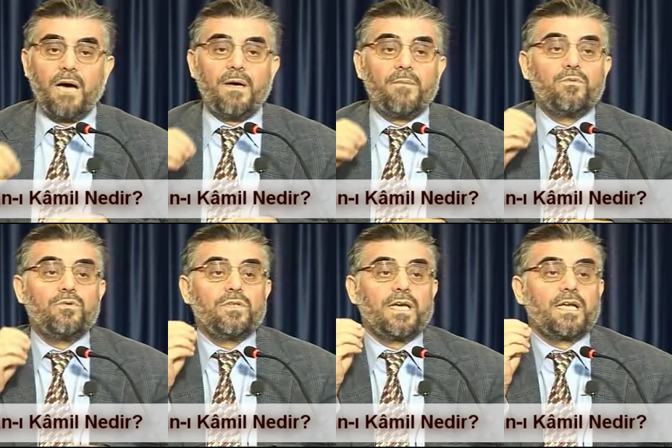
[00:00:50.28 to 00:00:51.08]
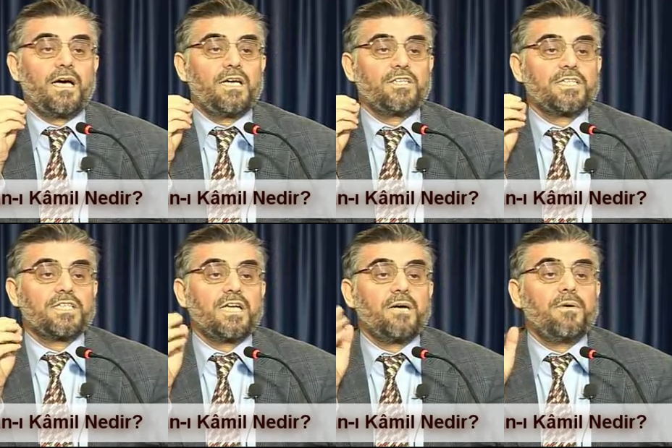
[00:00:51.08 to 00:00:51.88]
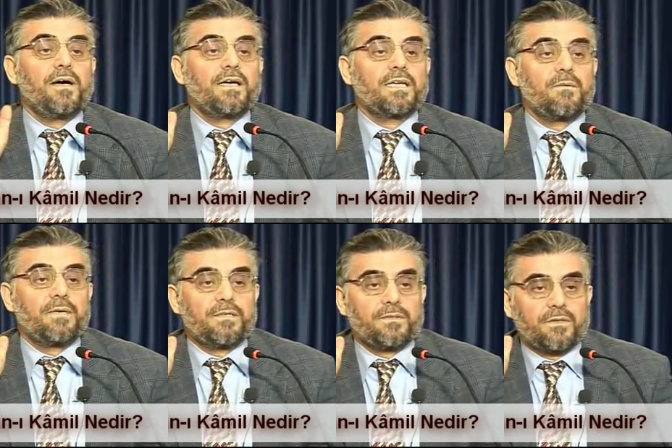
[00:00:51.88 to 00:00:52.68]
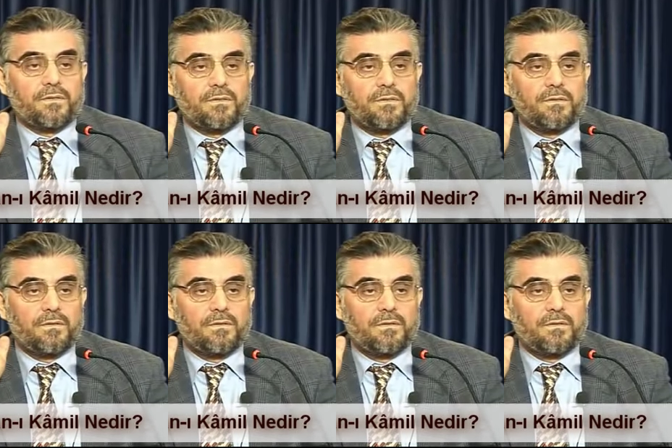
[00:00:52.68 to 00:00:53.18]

Ama bundan haşa Cenab-ı Hakk'ın haberi yok.